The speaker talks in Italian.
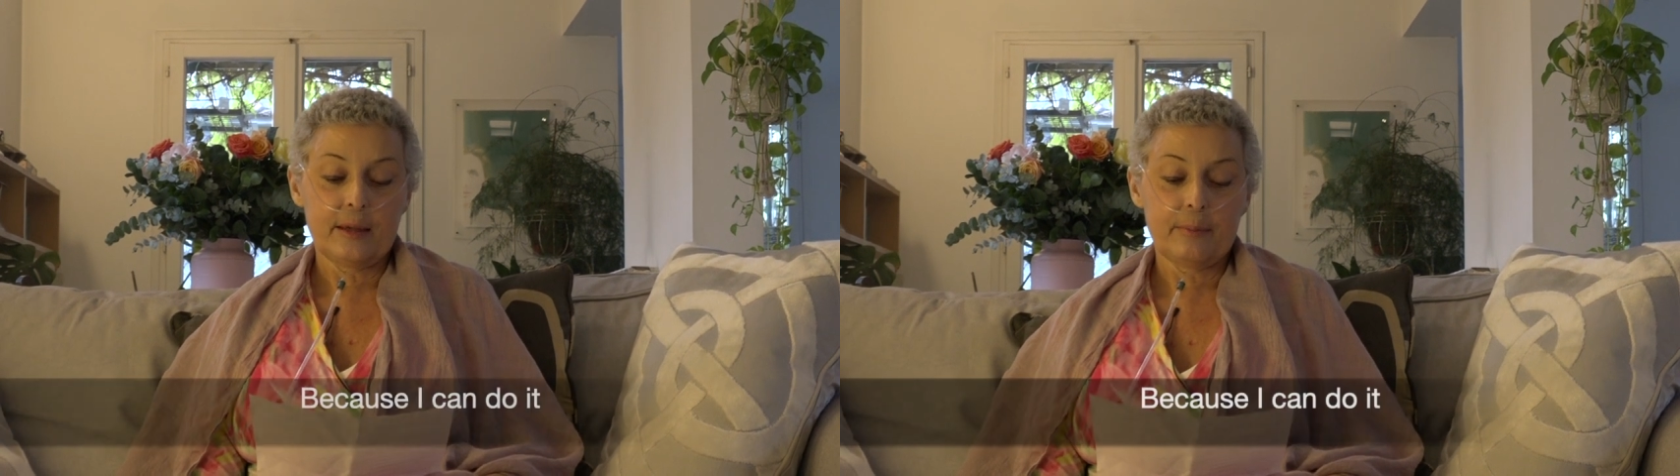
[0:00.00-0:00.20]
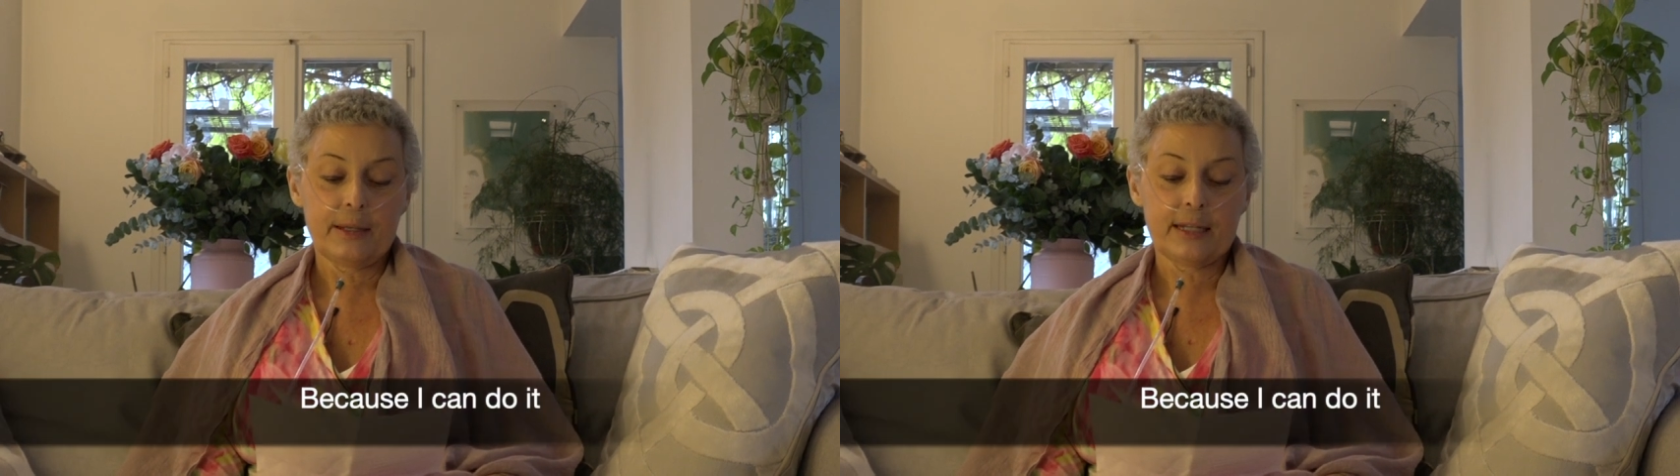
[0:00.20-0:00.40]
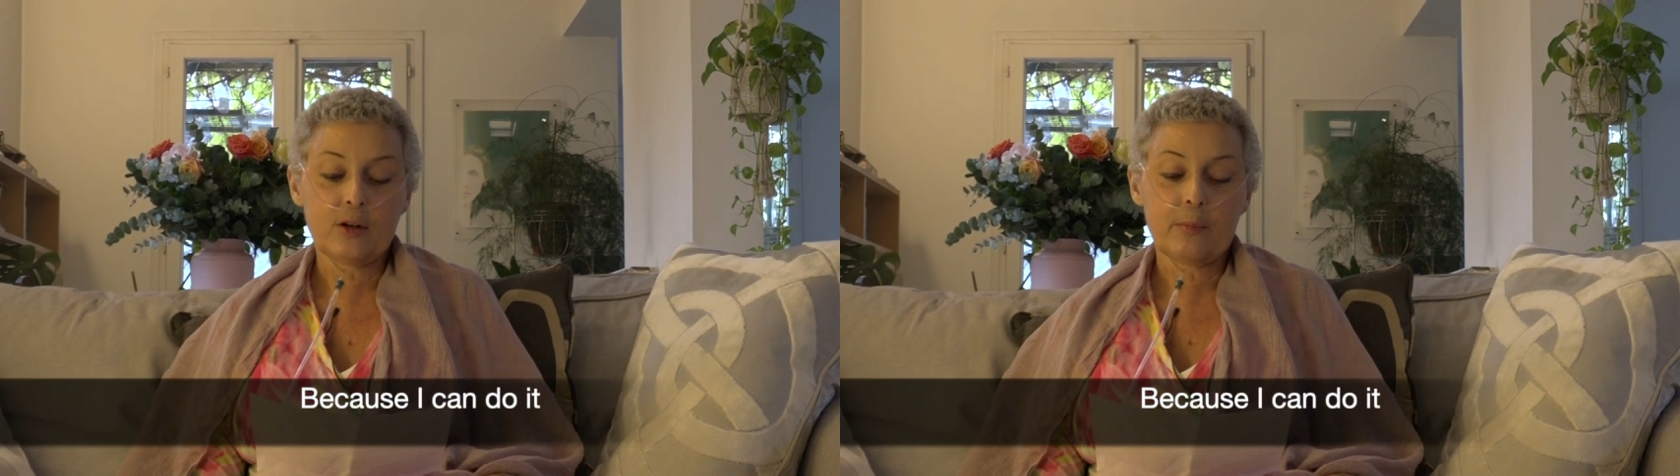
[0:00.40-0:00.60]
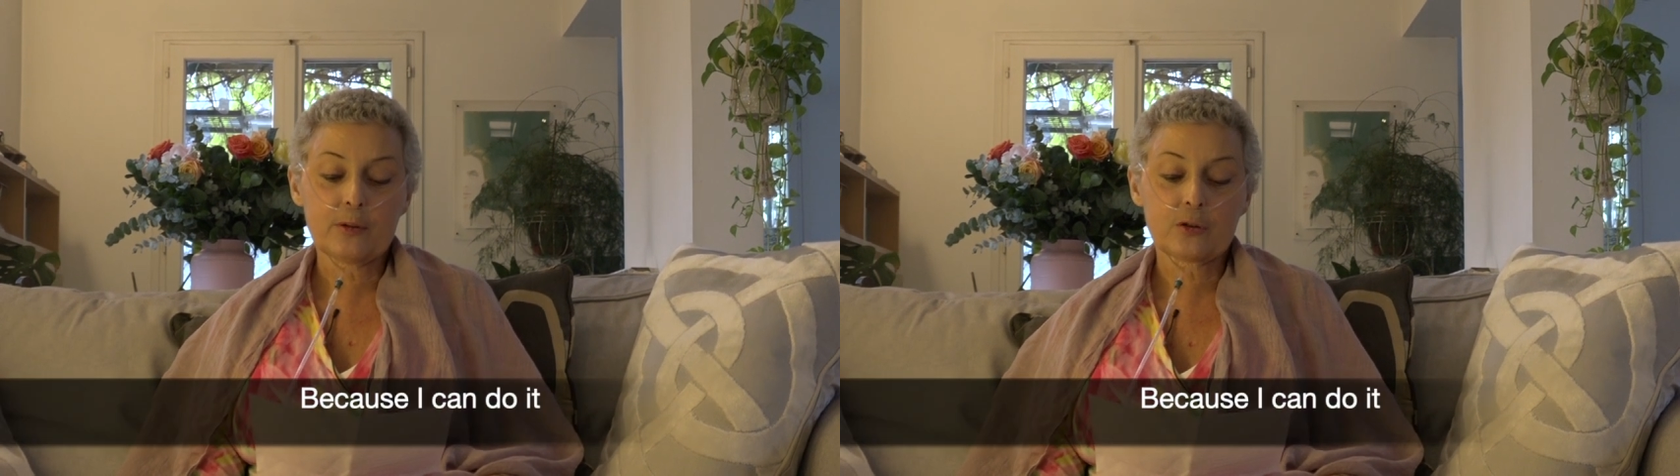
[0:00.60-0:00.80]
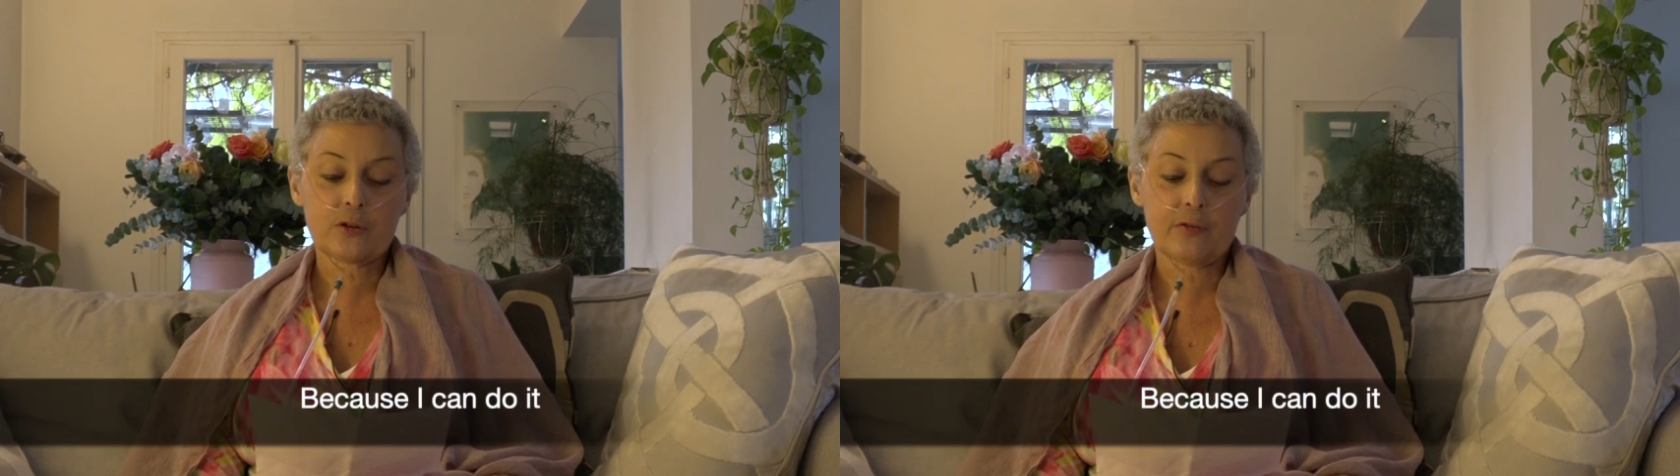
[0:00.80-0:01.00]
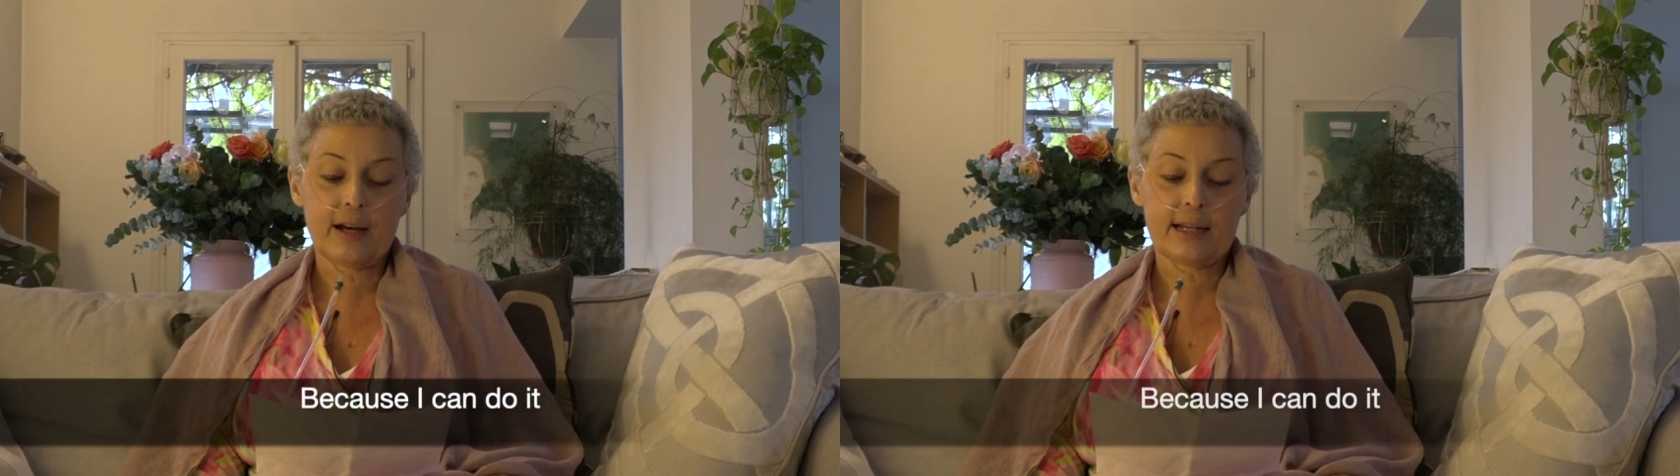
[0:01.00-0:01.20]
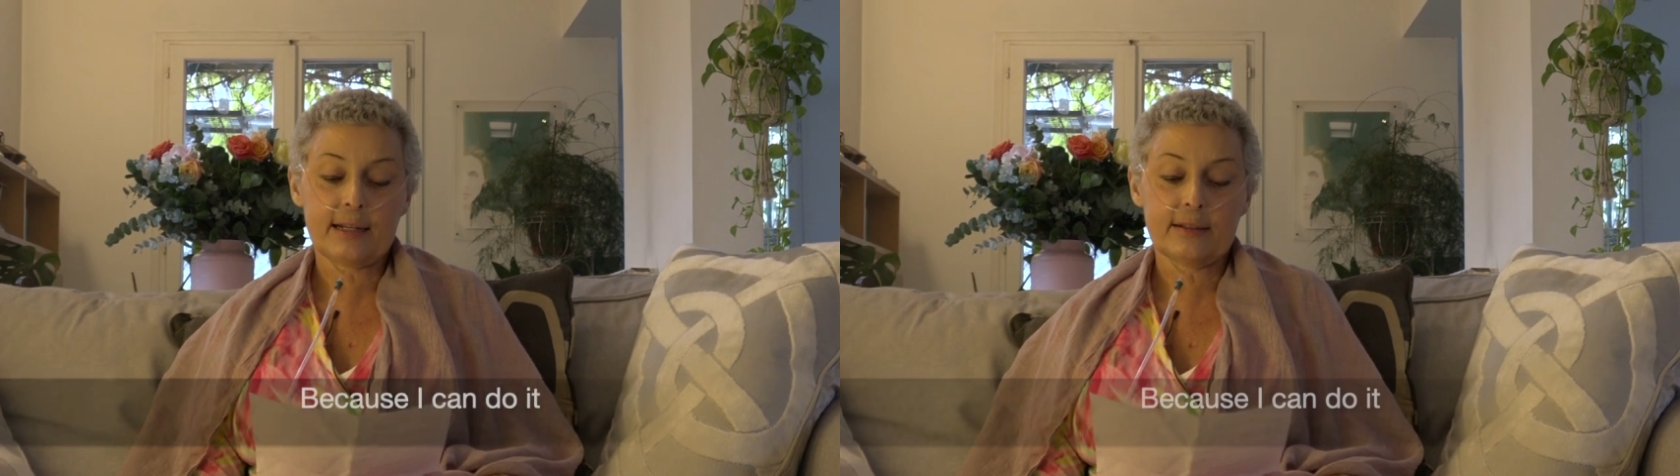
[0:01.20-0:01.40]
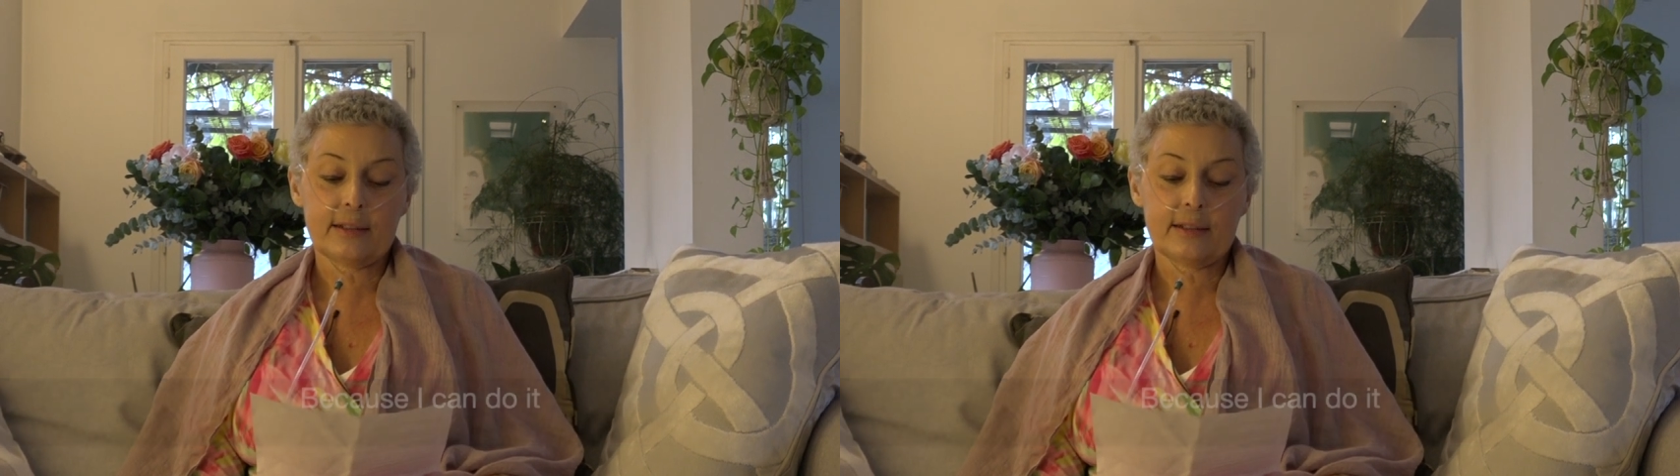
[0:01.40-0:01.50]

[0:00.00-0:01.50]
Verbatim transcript: perché lo posso fare,